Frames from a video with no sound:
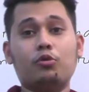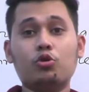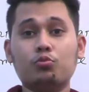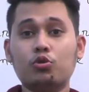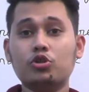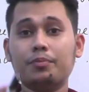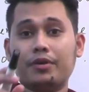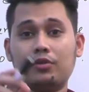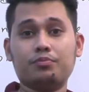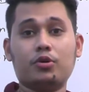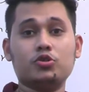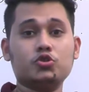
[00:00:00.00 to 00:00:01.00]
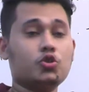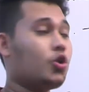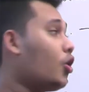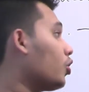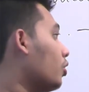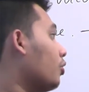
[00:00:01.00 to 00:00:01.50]
মূলধন ফেরত পাওয়ার জন্য
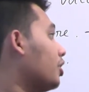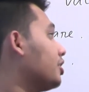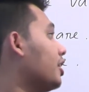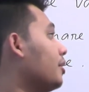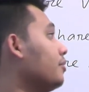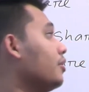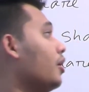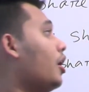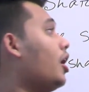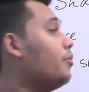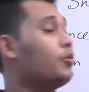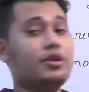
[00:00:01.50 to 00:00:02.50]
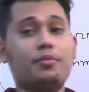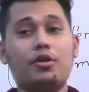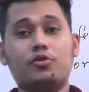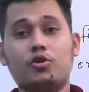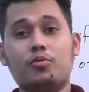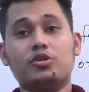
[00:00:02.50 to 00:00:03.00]
অগ্রাধিকার ভূমিকা
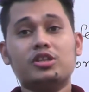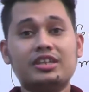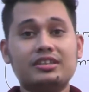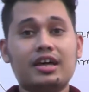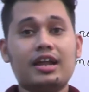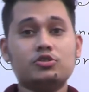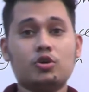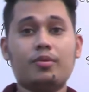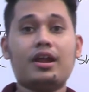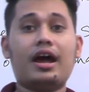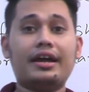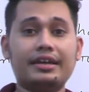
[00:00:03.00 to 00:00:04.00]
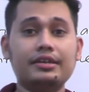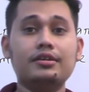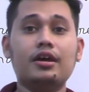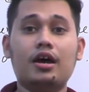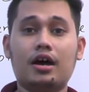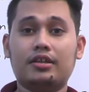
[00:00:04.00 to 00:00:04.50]
পালন করবে অর্থাৎ তারা সবার আগেই
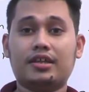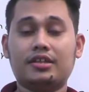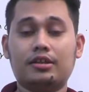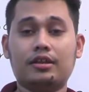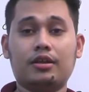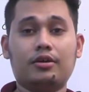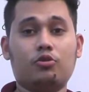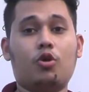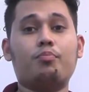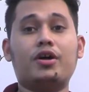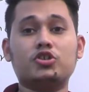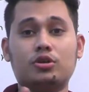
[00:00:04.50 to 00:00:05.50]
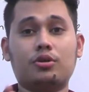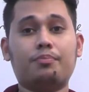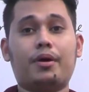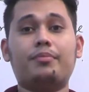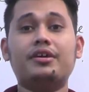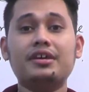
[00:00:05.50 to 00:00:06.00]
তাদের লভ্যাংশ
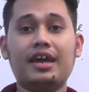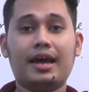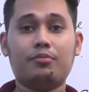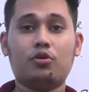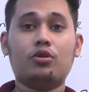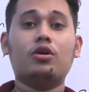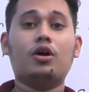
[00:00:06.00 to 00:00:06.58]
পাবে এবং